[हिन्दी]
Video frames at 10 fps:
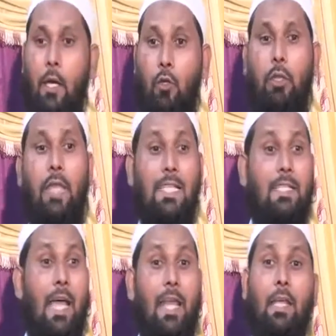तो दस
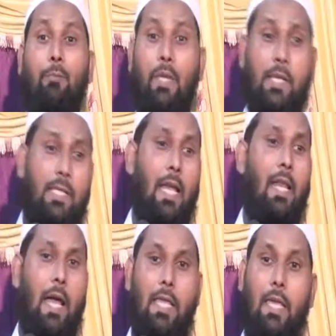साल ने बीस साल
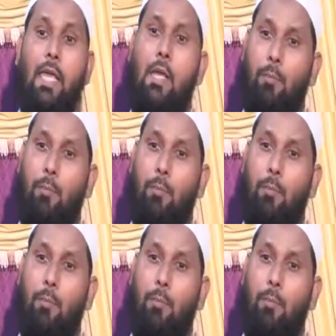लगाइए